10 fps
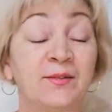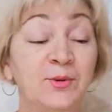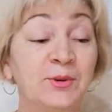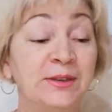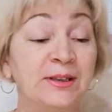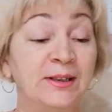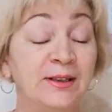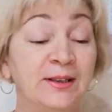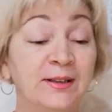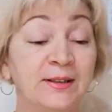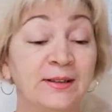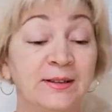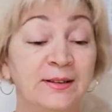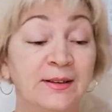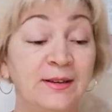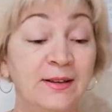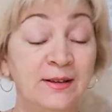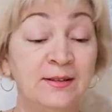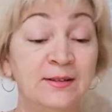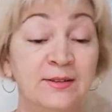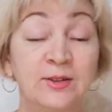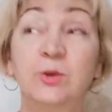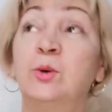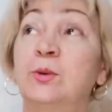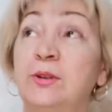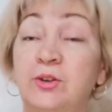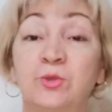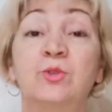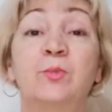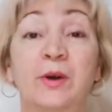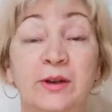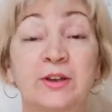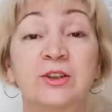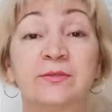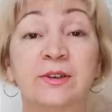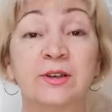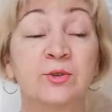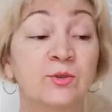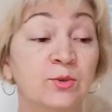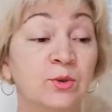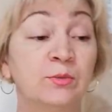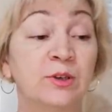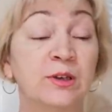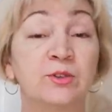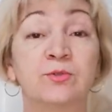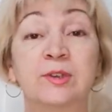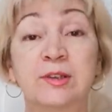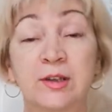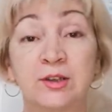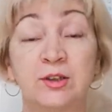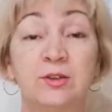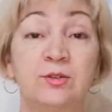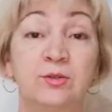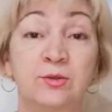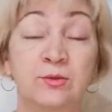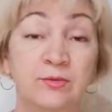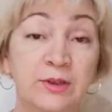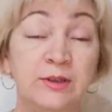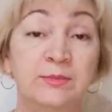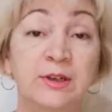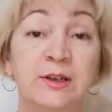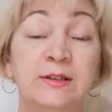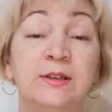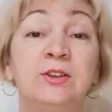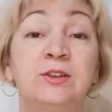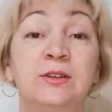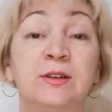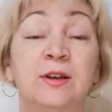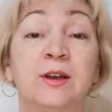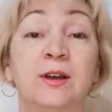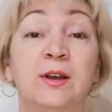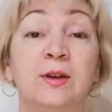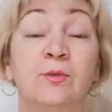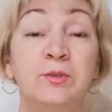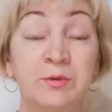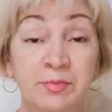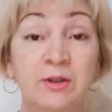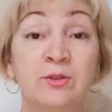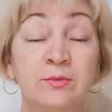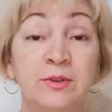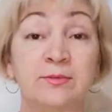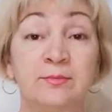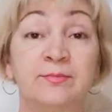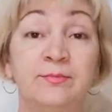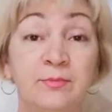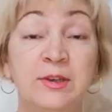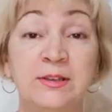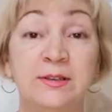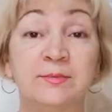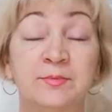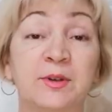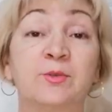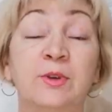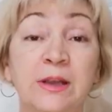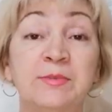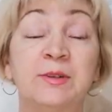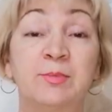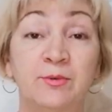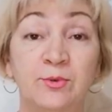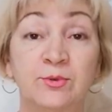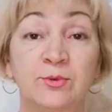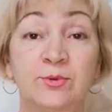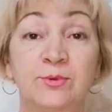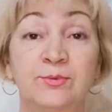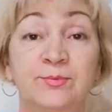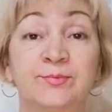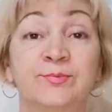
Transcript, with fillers: Вот, э, и что? Я чуть-чуть пораньше выхожу из дома, хочу заскочить еще в один магазинчик. В общем, пойдемте вместе прогуляемся по воздуху.